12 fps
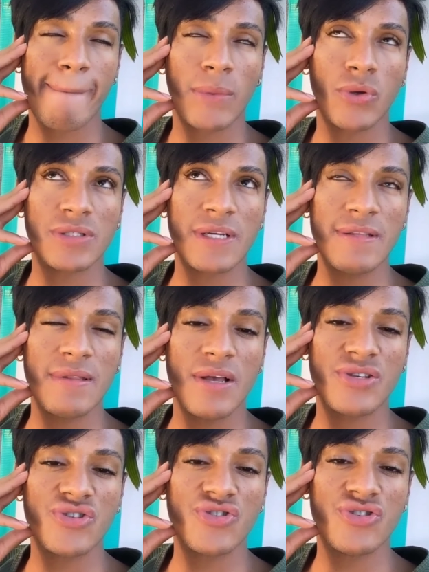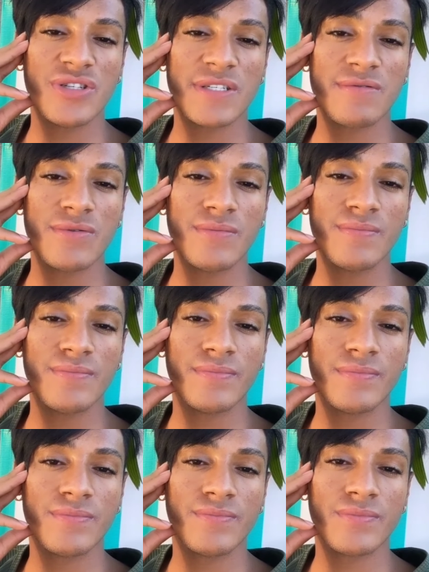Tô sem ideia esses dias, viu?
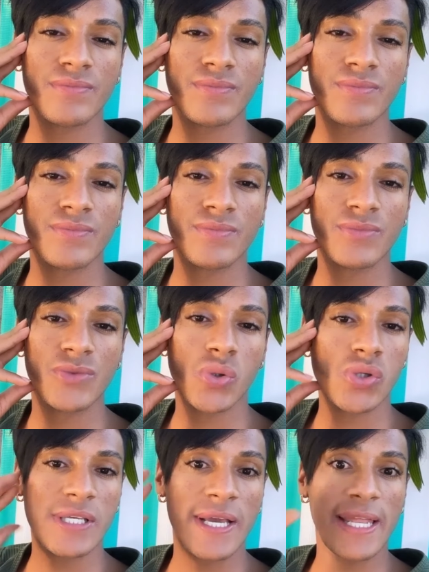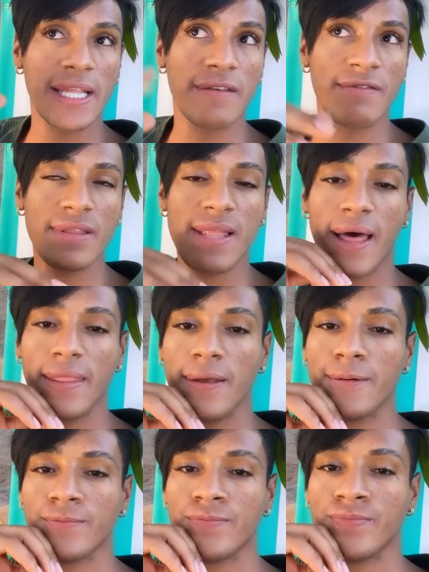Tô sem criatividade.
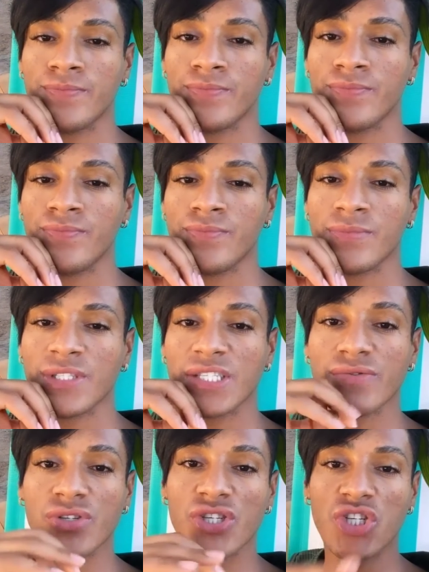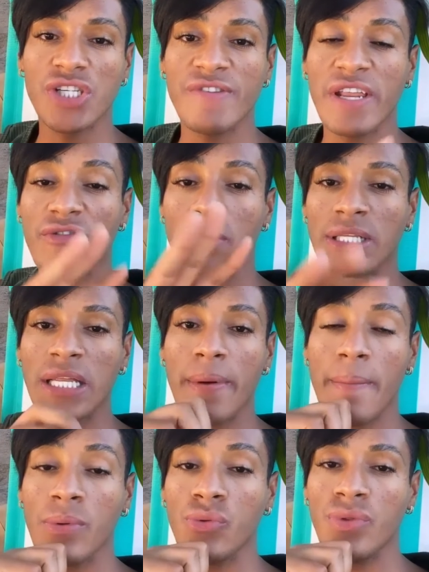Se vocês tiverem, vão mandando
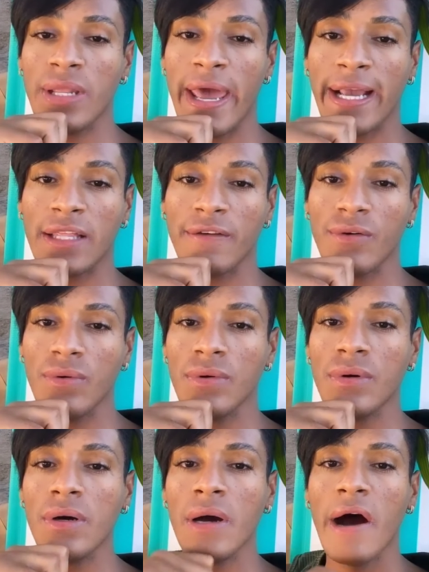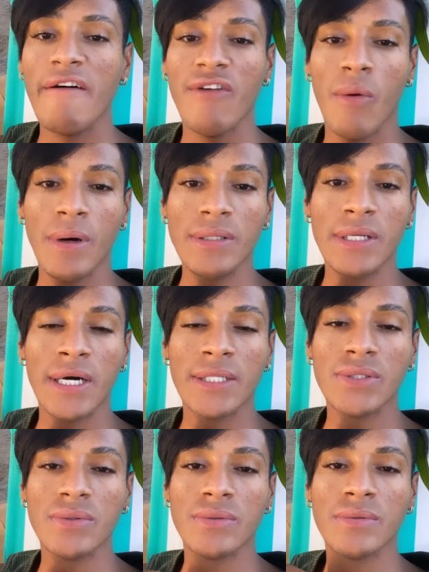pra mim no direct, viu? Tão
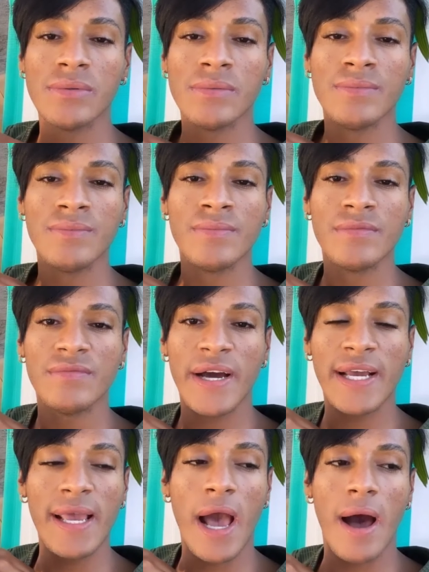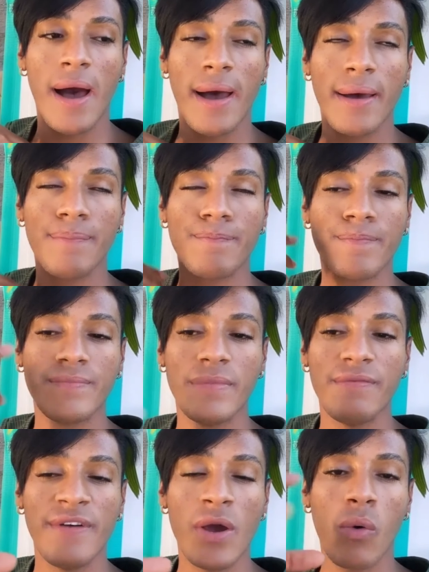mandando. Daqui a, a,
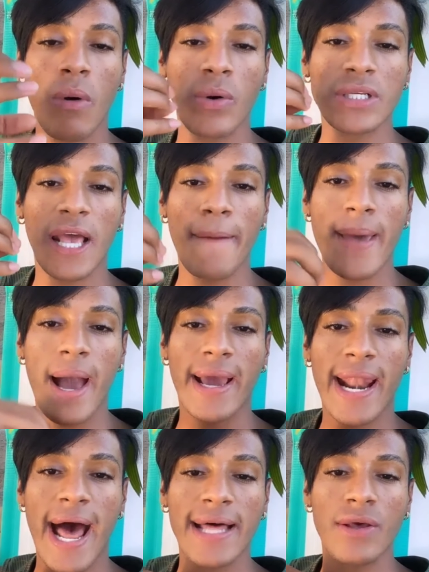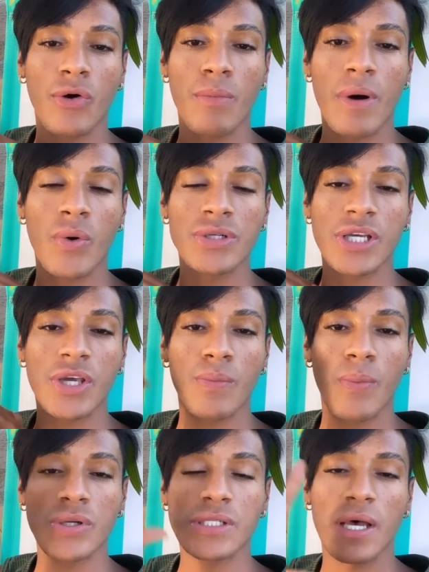vem alguma coisa que me agrade, alguma coisa que eu
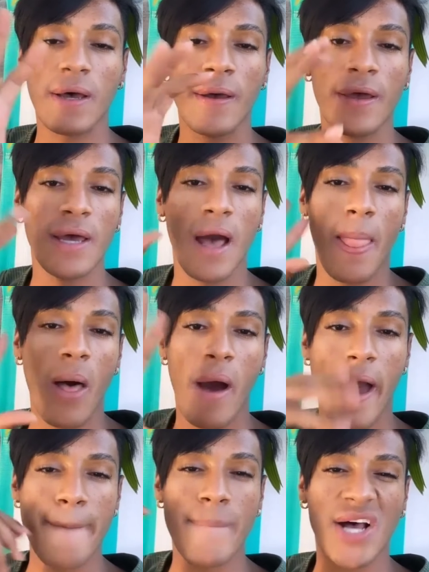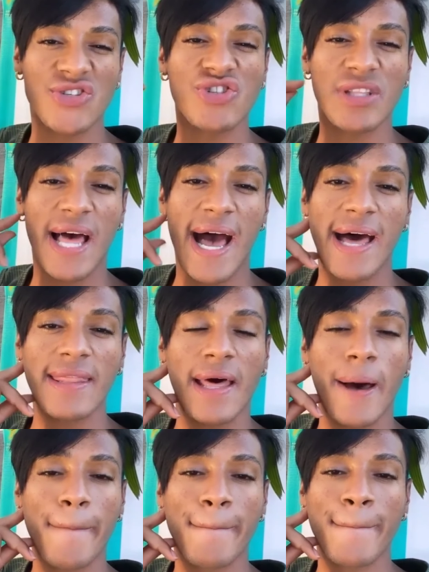possa dar uma repaginada